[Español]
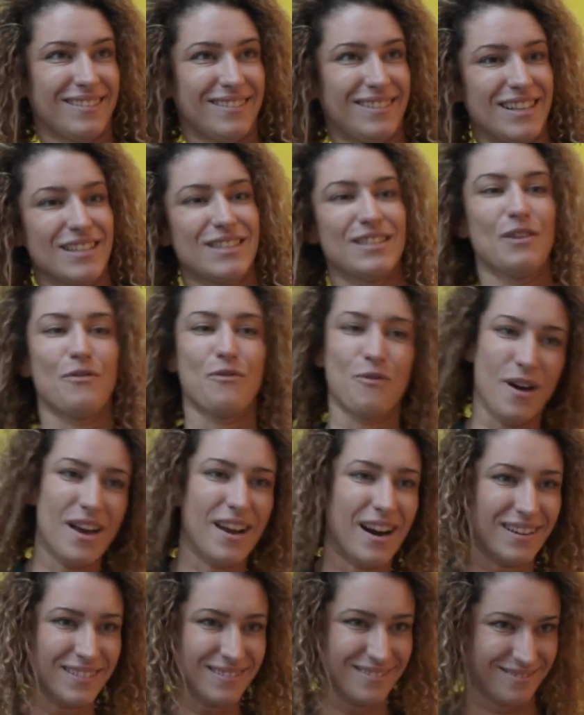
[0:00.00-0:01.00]
desde
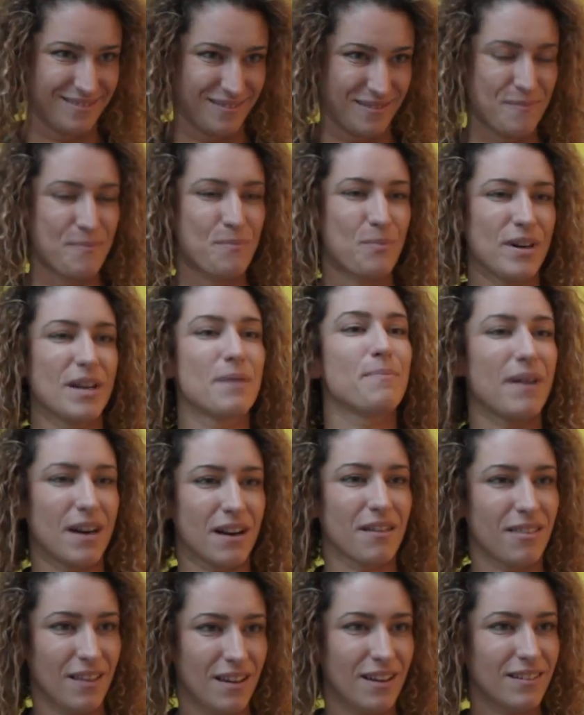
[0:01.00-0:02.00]
fuera puede
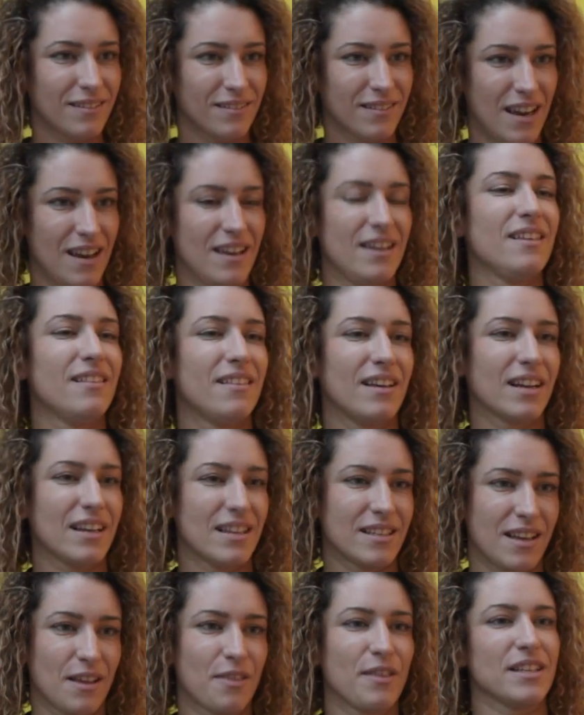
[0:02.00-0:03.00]
parecer el, líder, que
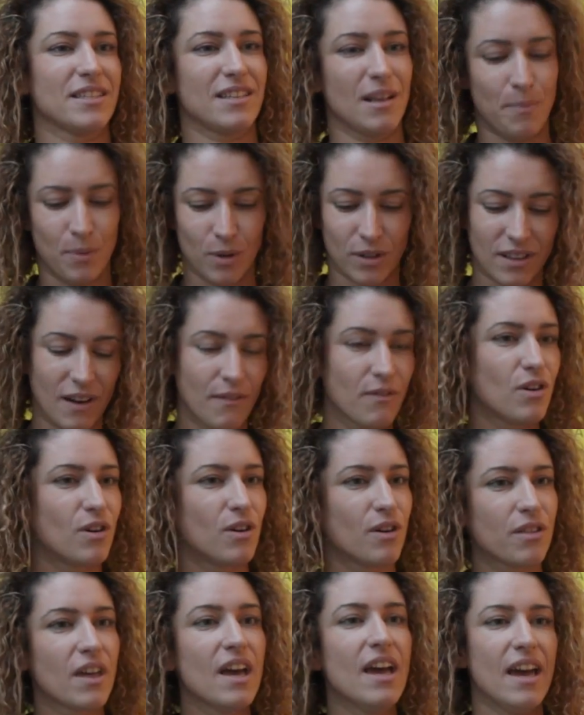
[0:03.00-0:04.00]
es quizás el
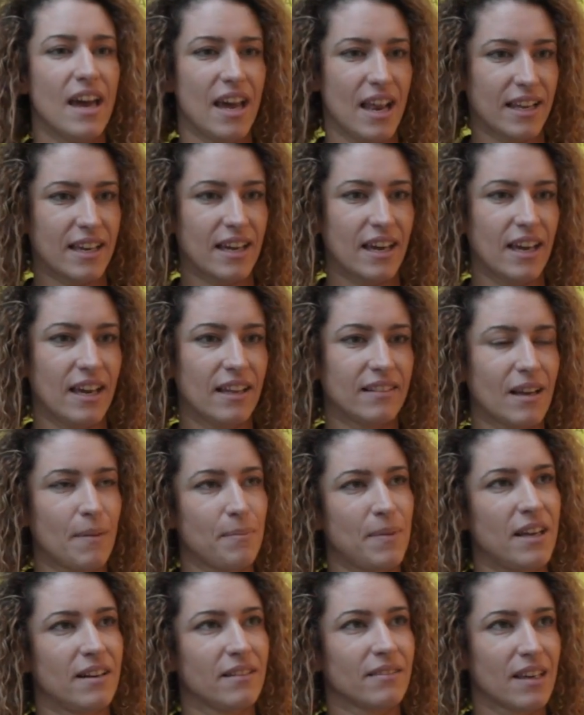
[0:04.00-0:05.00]
portavoz, el que
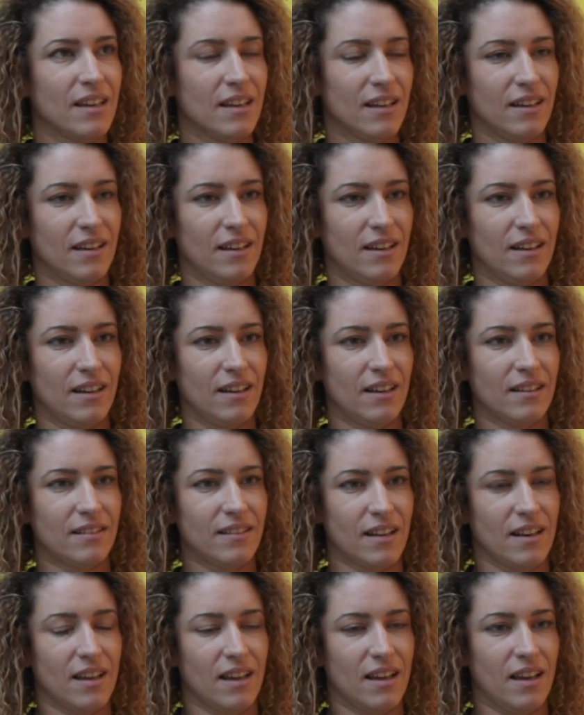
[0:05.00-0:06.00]
también eh,
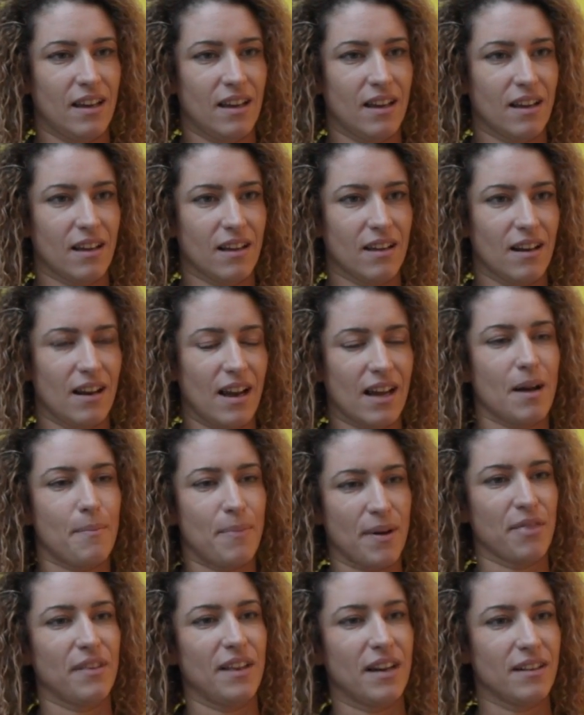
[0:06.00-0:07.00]
tiene la
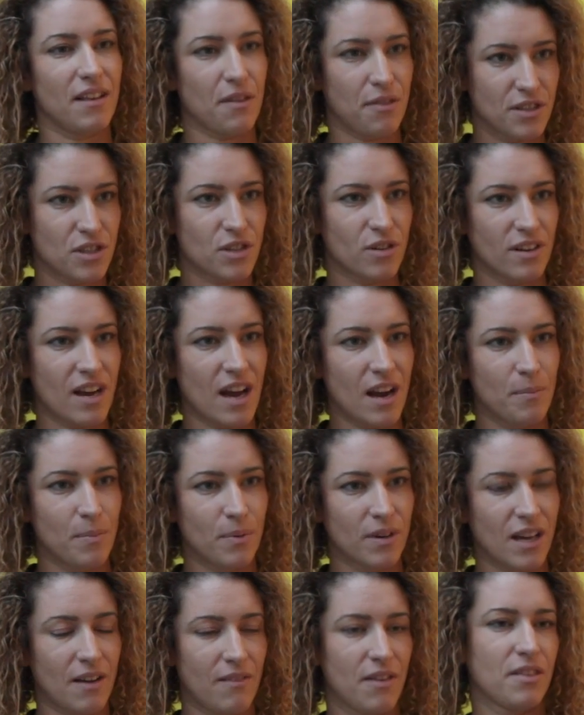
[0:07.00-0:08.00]
capacidad decisional,
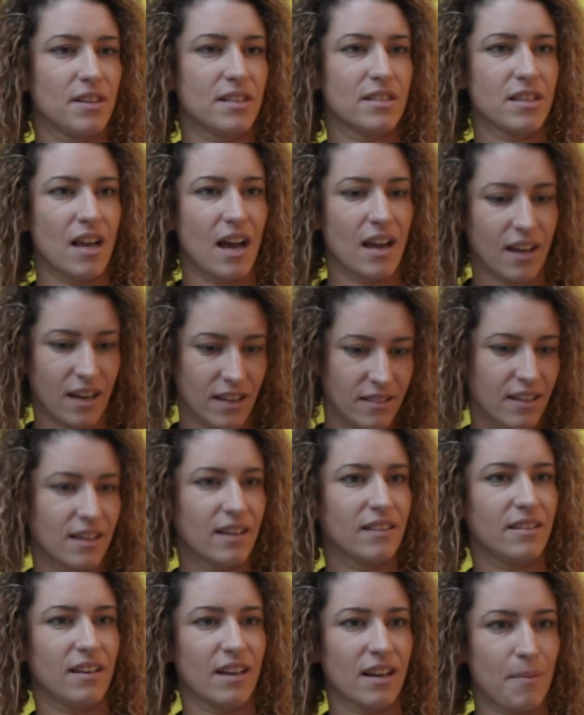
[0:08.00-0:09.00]
porque a veces hay gente
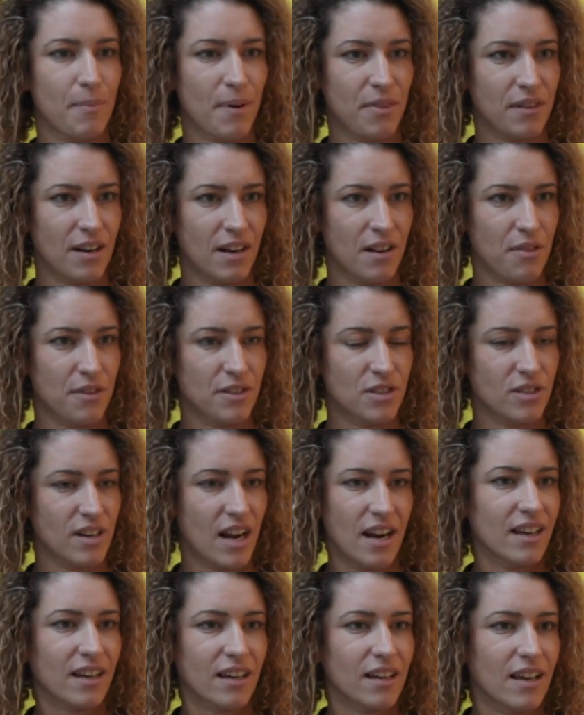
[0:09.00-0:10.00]
que tiene capacidad
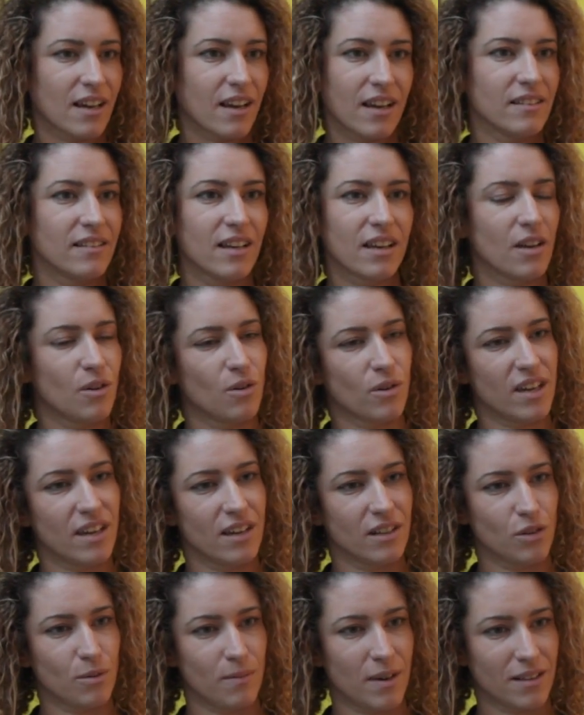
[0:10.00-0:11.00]
decisional y, gente que no
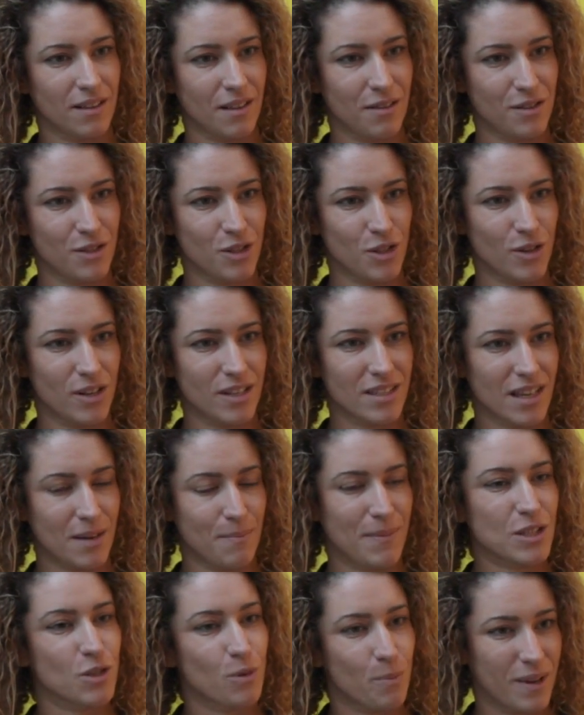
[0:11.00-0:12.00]
quiere tomar decisiones, que
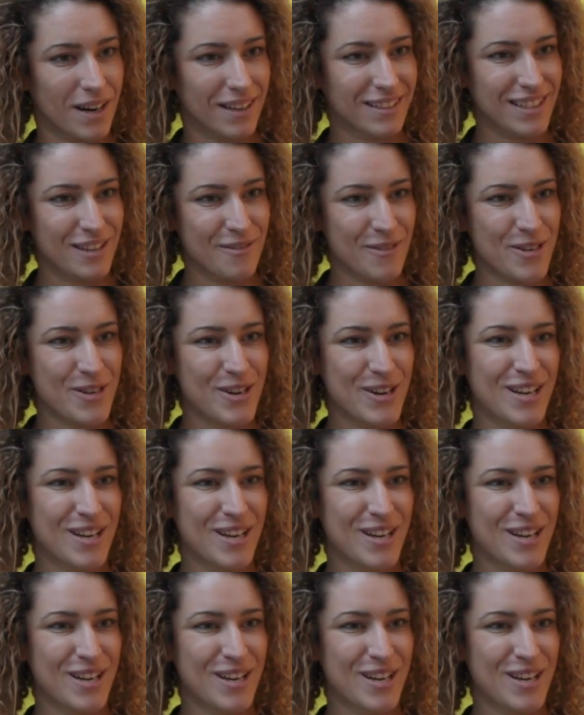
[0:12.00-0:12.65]
es más operativo.